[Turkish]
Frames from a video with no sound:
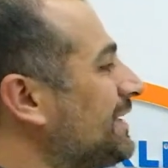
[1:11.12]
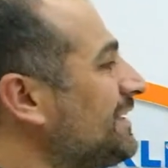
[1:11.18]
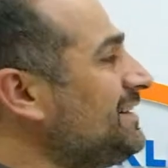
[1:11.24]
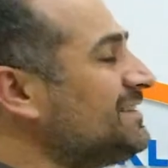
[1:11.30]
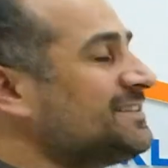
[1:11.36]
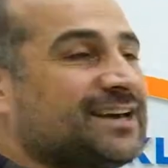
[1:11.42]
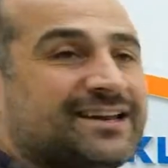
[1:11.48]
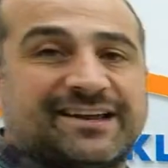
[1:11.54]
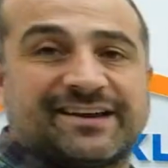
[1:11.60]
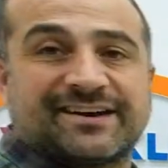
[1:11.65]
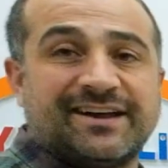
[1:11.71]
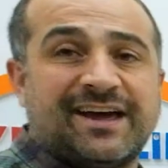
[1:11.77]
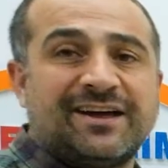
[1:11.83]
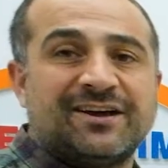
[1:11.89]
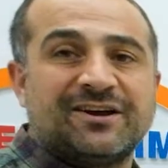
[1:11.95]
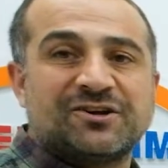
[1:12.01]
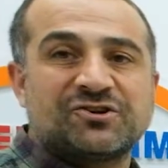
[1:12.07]

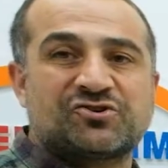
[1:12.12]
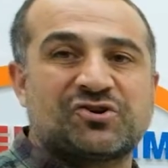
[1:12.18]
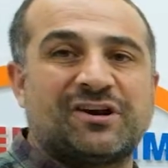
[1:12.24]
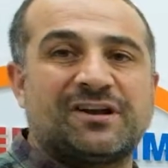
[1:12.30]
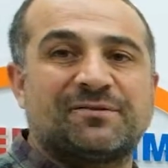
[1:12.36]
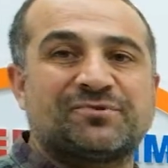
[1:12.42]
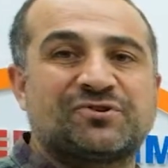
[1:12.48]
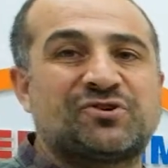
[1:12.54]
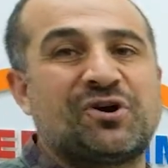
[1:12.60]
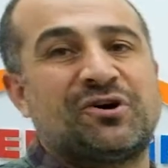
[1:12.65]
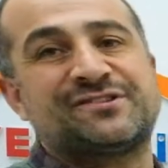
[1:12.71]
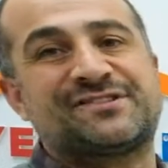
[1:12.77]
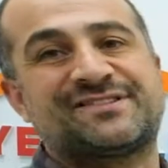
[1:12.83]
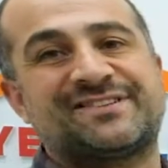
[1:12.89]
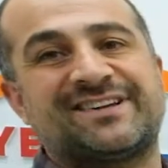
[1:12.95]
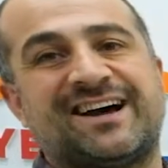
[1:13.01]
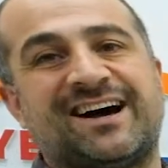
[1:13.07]
ilkelerine şöyle bir
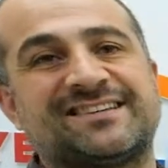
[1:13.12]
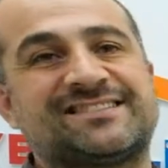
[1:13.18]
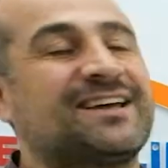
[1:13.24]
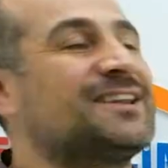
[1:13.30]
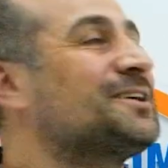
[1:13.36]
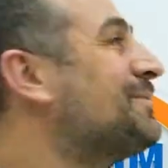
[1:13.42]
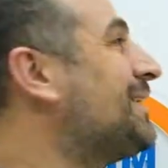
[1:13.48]
göz atalım